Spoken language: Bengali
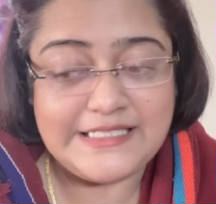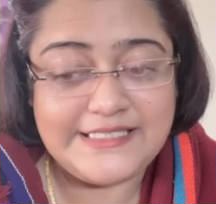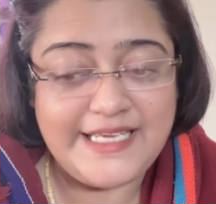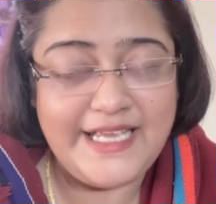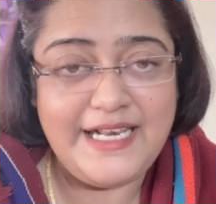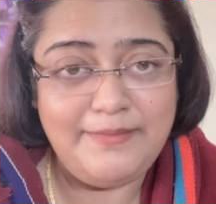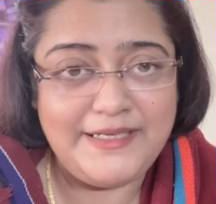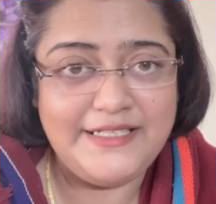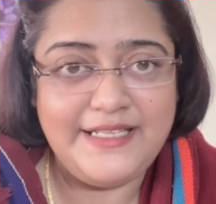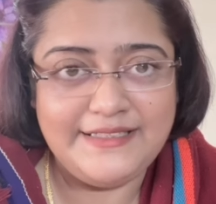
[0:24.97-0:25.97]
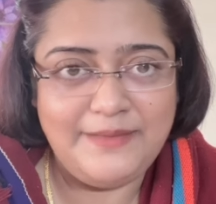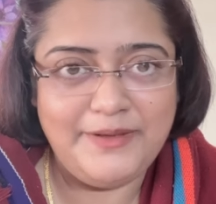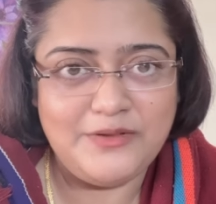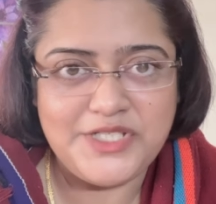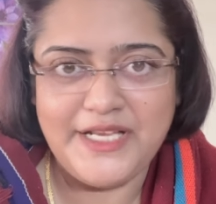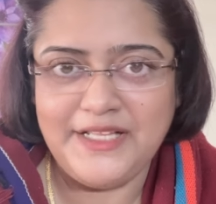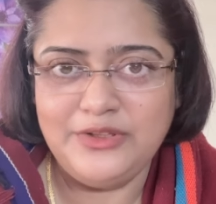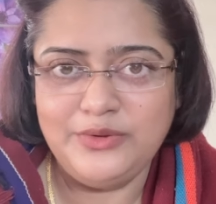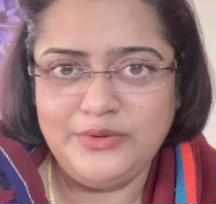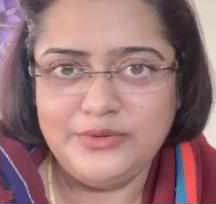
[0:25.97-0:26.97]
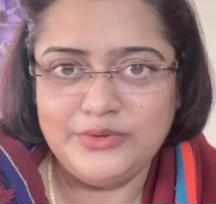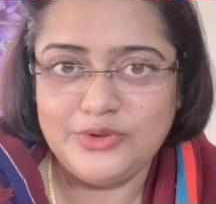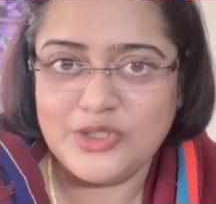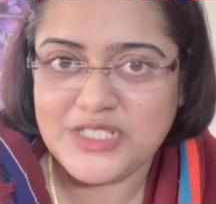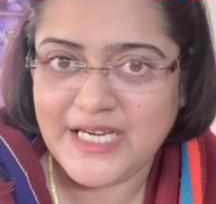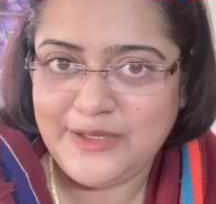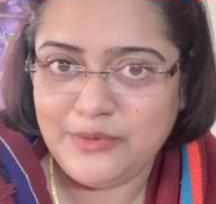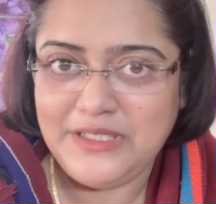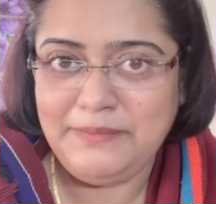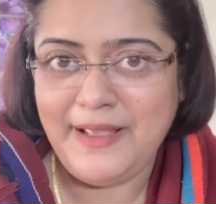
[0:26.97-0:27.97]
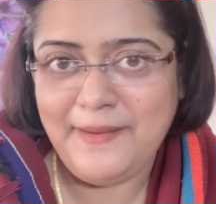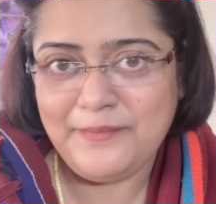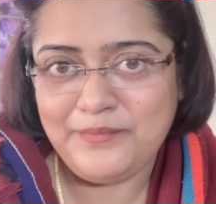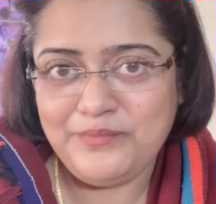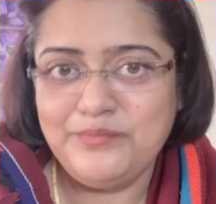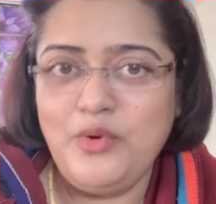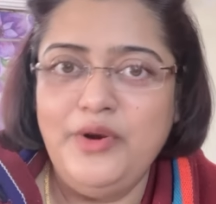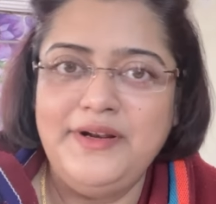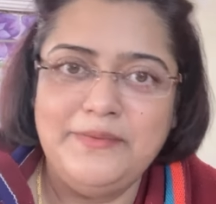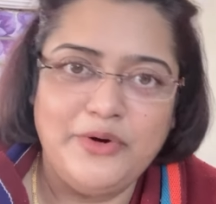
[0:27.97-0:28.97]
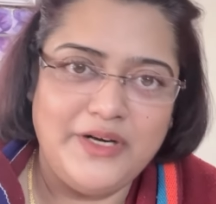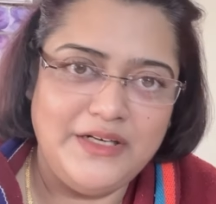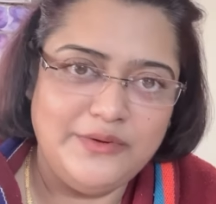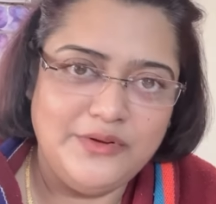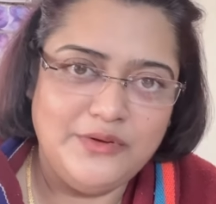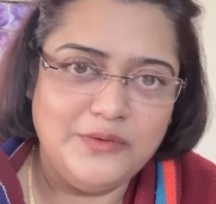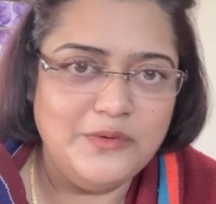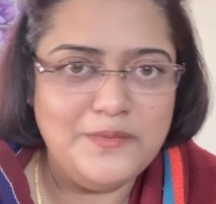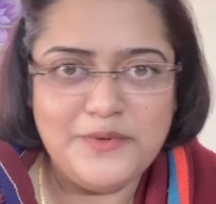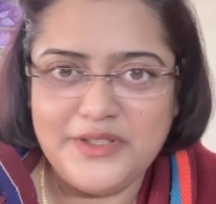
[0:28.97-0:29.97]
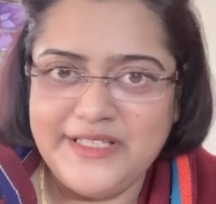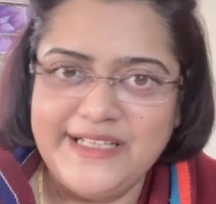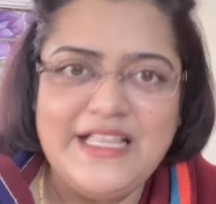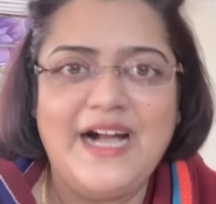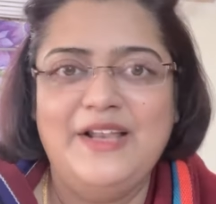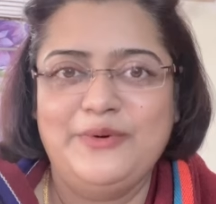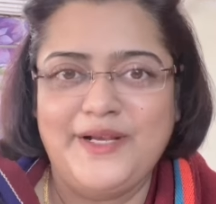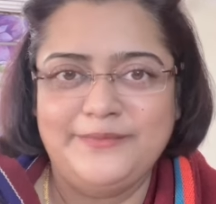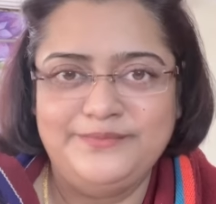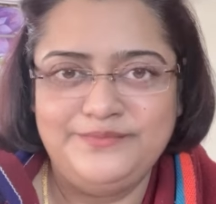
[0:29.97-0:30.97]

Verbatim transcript: যে লেবারটি দেখতে পেল সে কিন্তু দশ টাকার নোটটি পেয়ে পকেটে ভরে নিল উপরের দিকে তাকালো না